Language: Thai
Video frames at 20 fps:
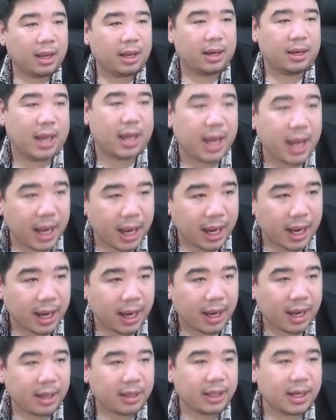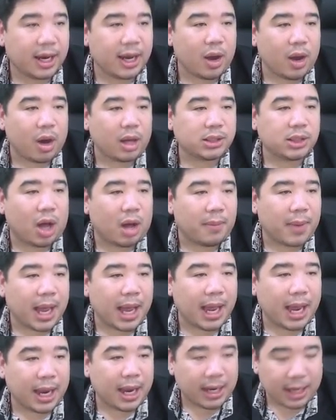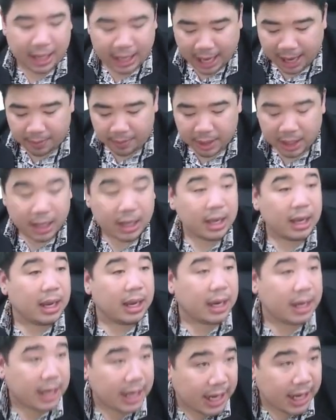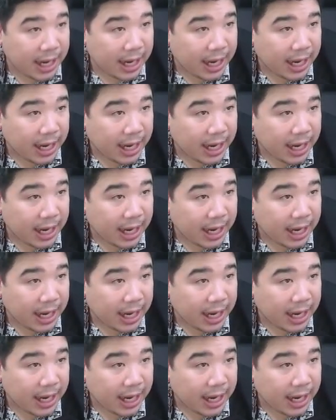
นี่ ที่เคยออกข้อสอบมานะครับ นี่